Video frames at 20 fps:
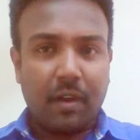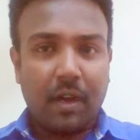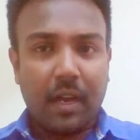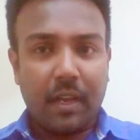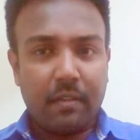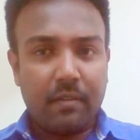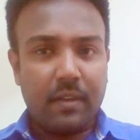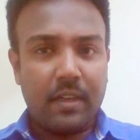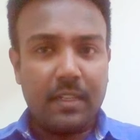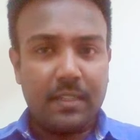
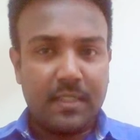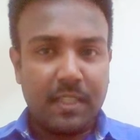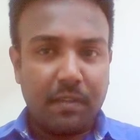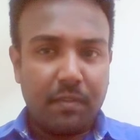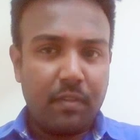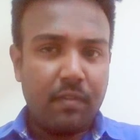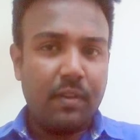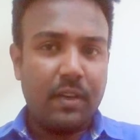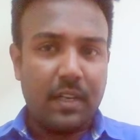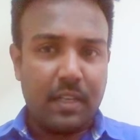வாய் வழி
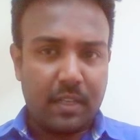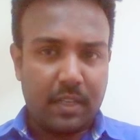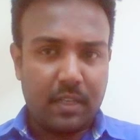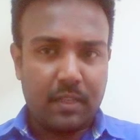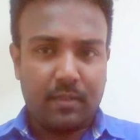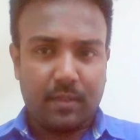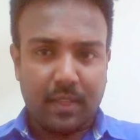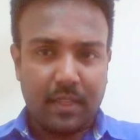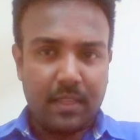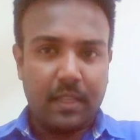செவி வழி
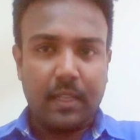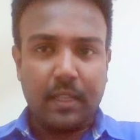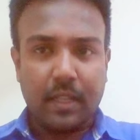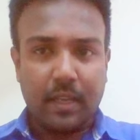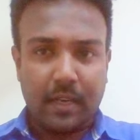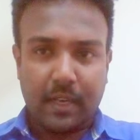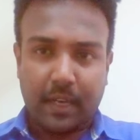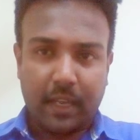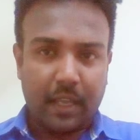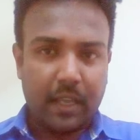செய்திகள்
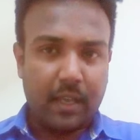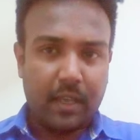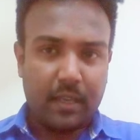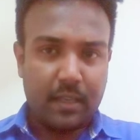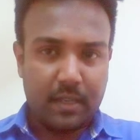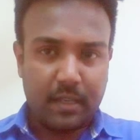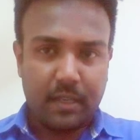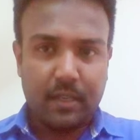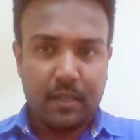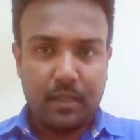தான் நிறைய
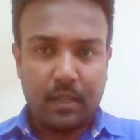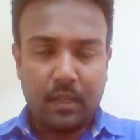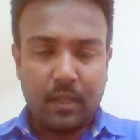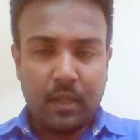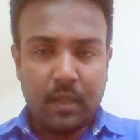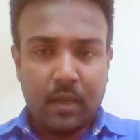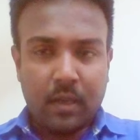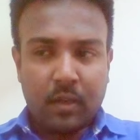இருக்குது